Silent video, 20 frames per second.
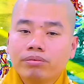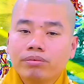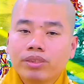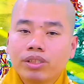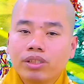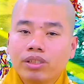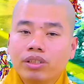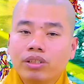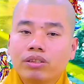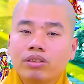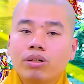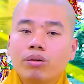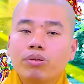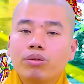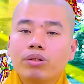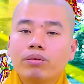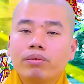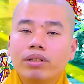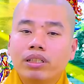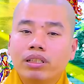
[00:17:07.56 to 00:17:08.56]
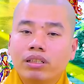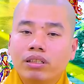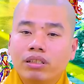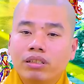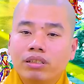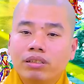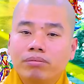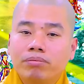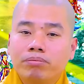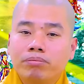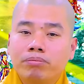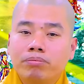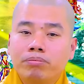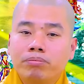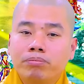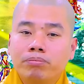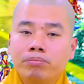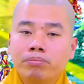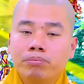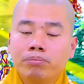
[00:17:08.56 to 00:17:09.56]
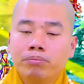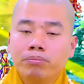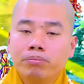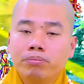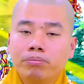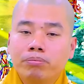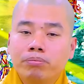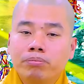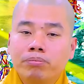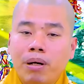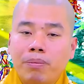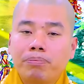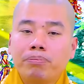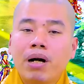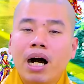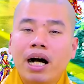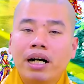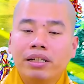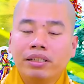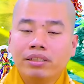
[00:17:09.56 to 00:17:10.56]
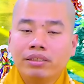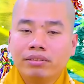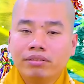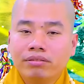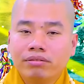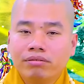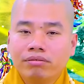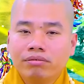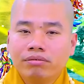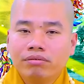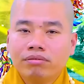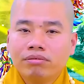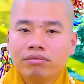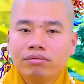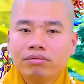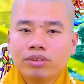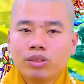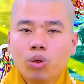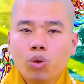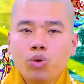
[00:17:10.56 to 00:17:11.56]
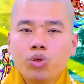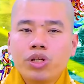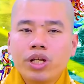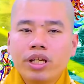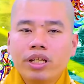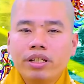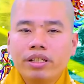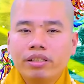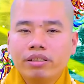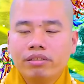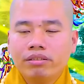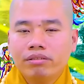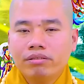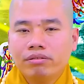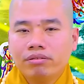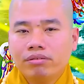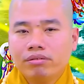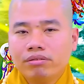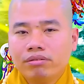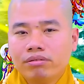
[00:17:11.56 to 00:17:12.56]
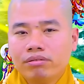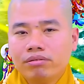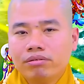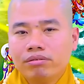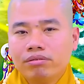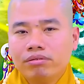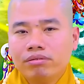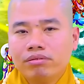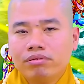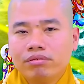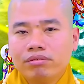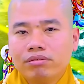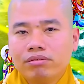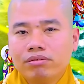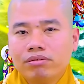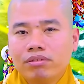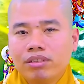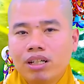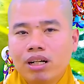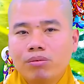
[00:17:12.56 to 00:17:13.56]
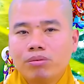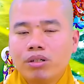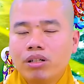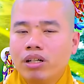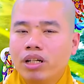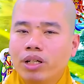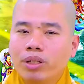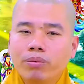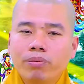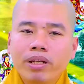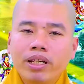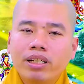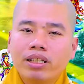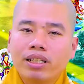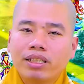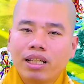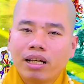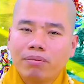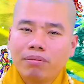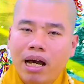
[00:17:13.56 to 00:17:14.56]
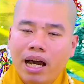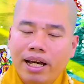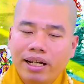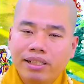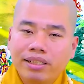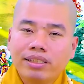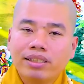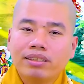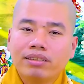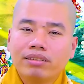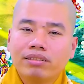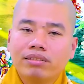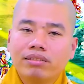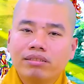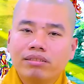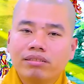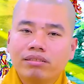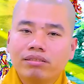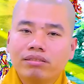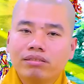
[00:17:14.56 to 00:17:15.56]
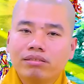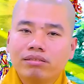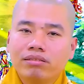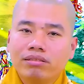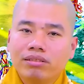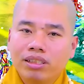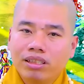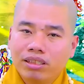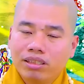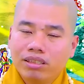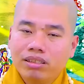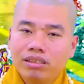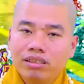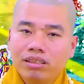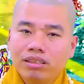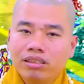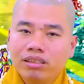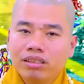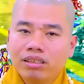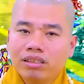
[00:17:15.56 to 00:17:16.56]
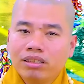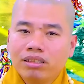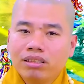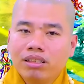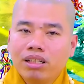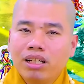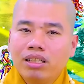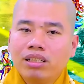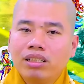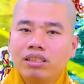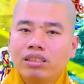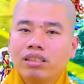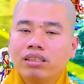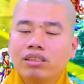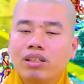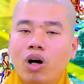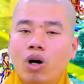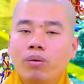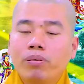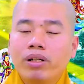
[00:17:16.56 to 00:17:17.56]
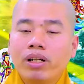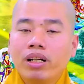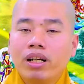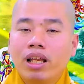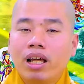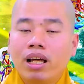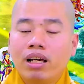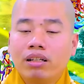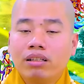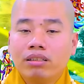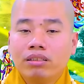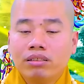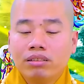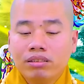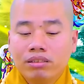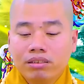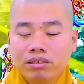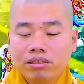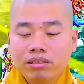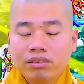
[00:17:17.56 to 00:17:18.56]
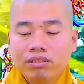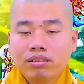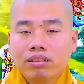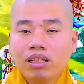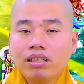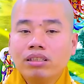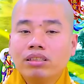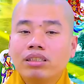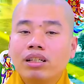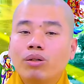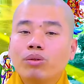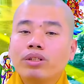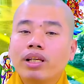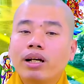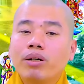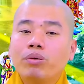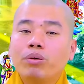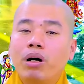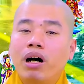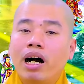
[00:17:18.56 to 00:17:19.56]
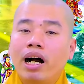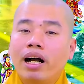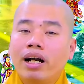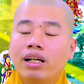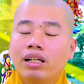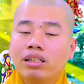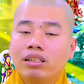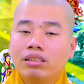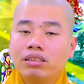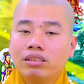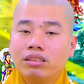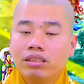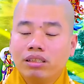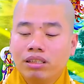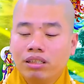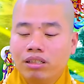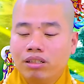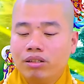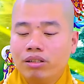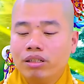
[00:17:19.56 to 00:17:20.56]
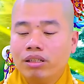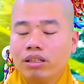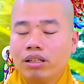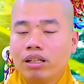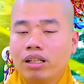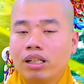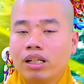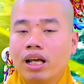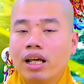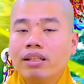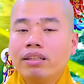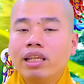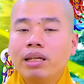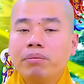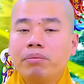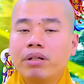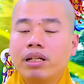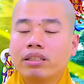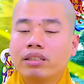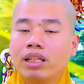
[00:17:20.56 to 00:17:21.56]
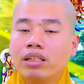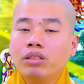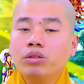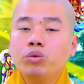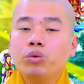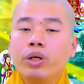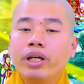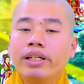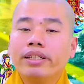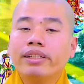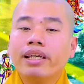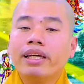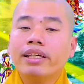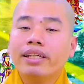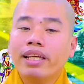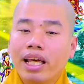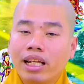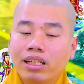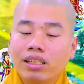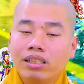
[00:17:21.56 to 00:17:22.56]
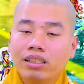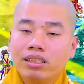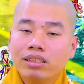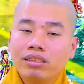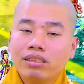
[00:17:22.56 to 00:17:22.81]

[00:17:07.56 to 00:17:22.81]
con đường tu của mình nó mập mờ ngu si không có hiểu biết là thất bại đó nên nó chư tổ mới nói là tin sâu nhân quả rồi kế tiếp là tính nguyện trì danh